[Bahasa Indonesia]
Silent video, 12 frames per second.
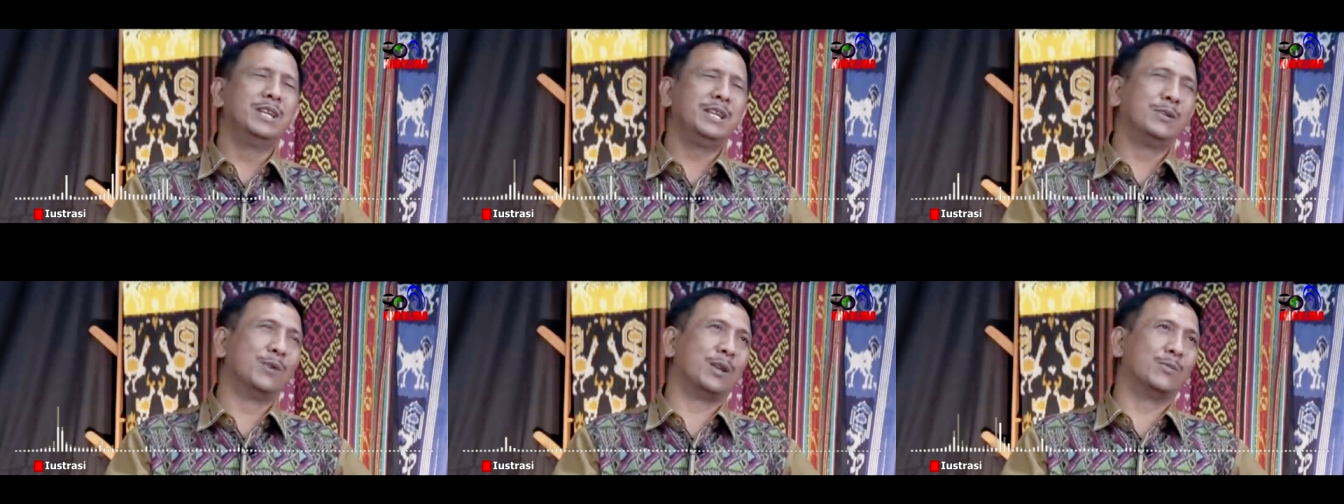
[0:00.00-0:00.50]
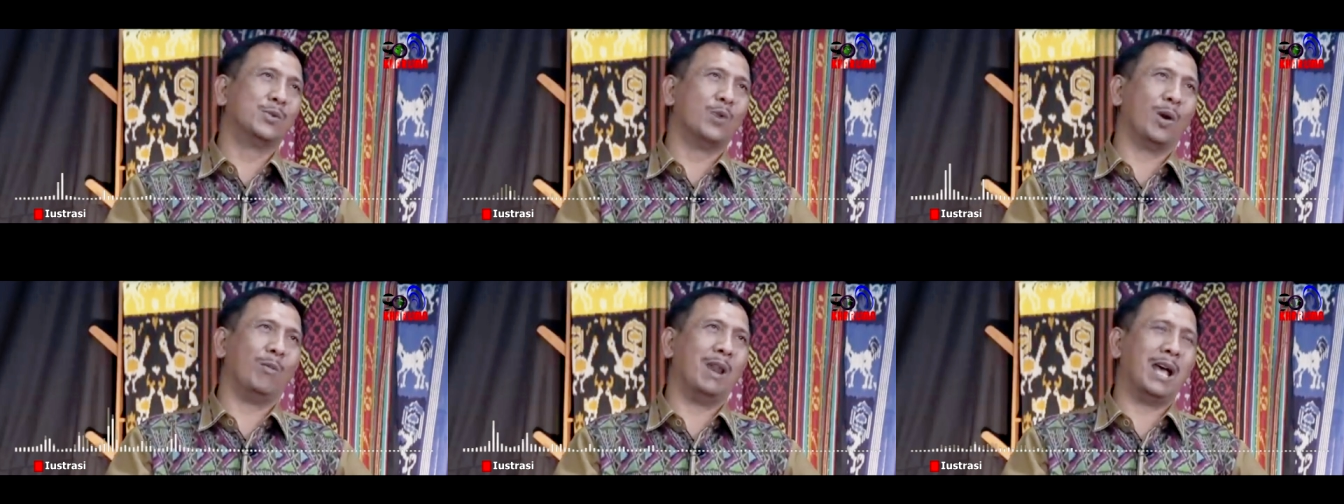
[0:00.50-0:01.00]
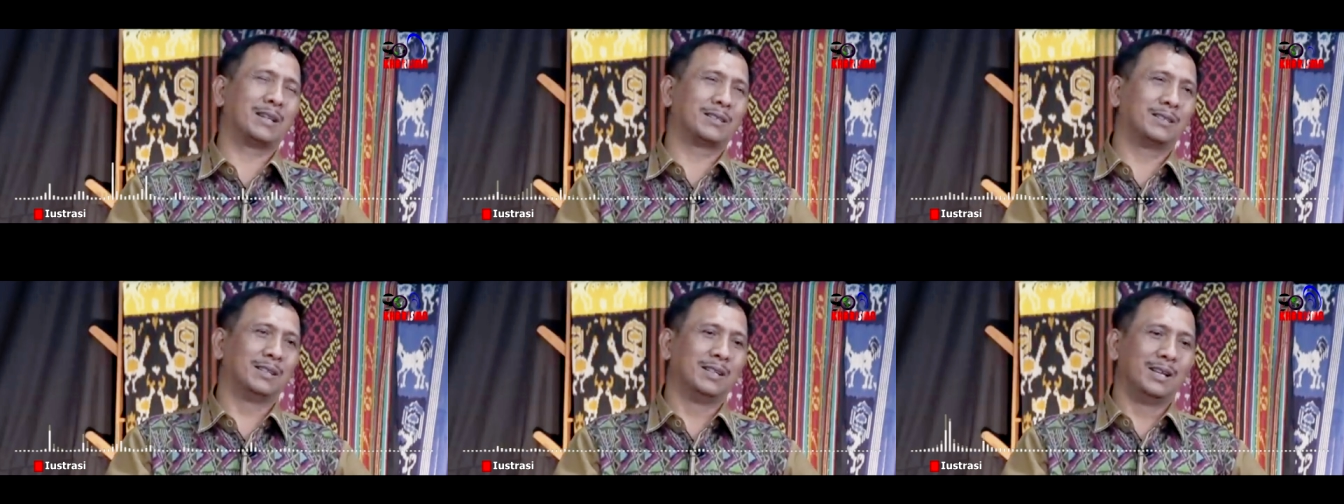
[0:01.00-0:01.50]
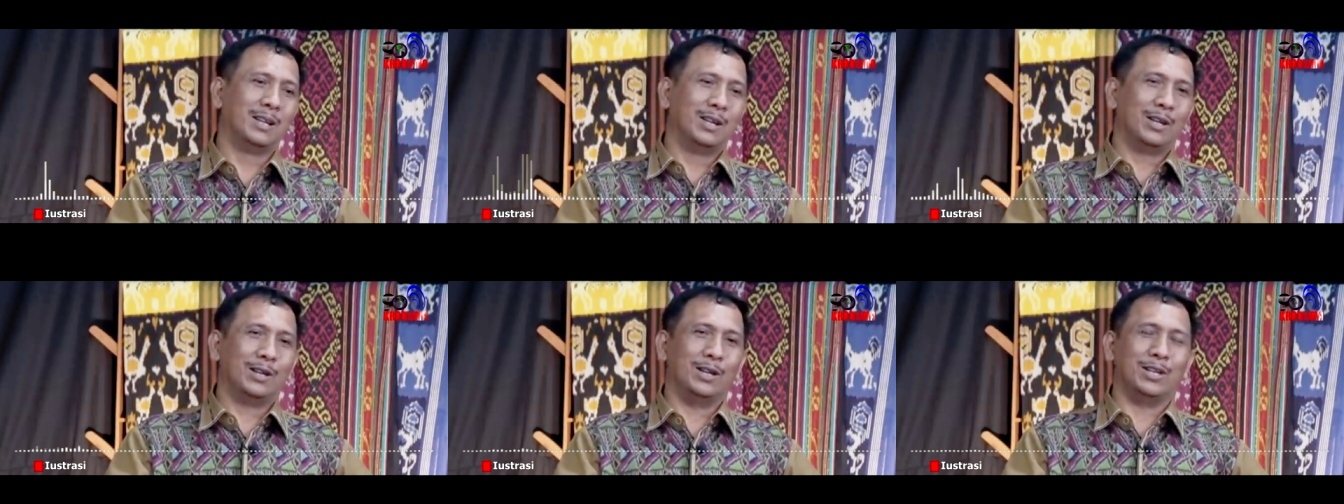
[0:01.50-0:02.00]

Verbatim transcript: lantas melontarkan ide,